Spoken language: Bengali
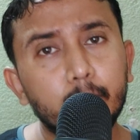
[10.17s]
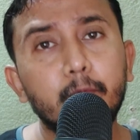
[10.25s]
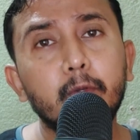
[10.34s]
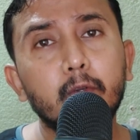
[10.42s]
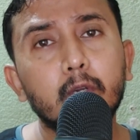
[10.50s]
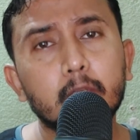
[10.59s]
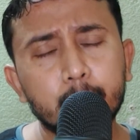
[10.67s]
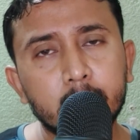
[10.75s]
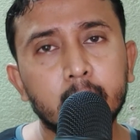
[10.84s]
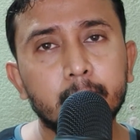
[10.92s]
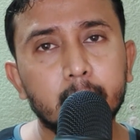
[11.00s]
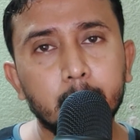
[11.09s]
বিভিন্ন
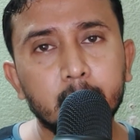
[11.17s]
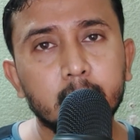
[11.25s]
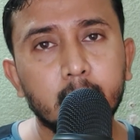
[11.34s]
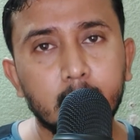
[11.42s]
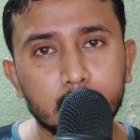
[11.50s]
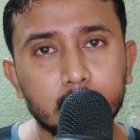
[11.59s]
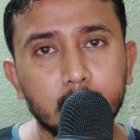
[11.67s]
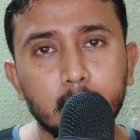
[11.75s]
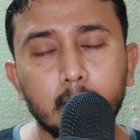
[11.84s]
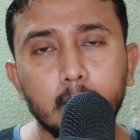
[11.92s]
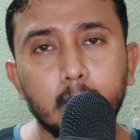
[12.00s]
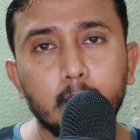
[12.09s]
রেসপেক্টিভ সাবজেক্টে আর্টসের